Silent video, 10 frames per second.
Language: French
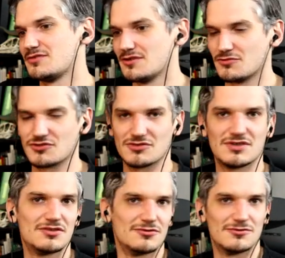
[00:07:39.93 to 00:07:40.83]
comme
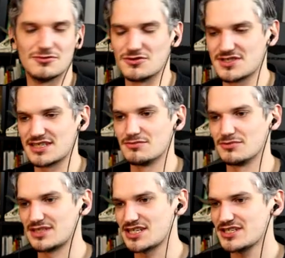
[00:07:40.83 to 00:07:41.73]
aujourd'hui du, logiciel de
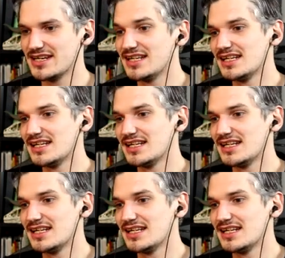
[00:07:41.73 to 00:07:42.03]
montage.